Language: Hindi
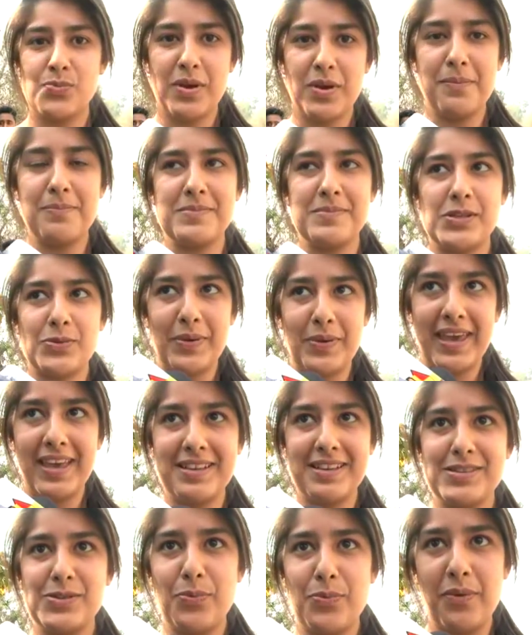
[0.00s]
swim
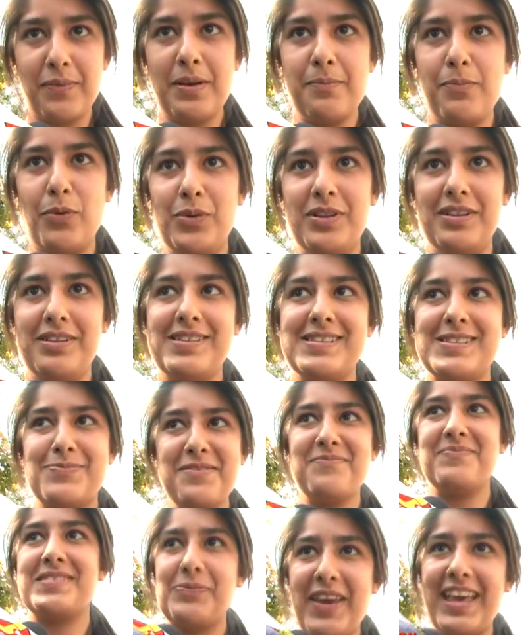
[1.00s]
swing swimming
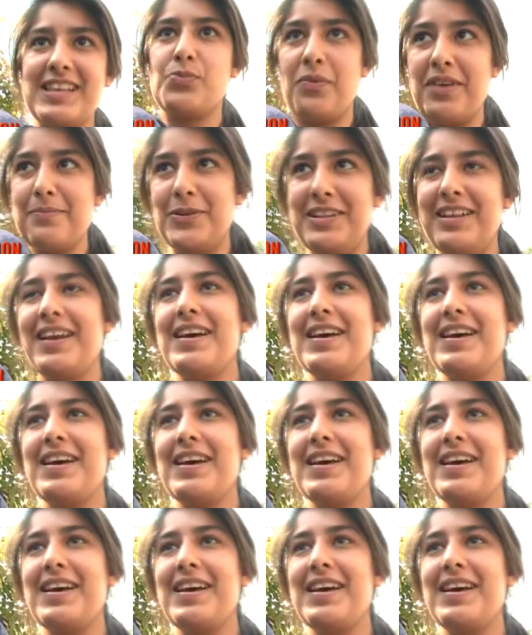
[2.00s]
pool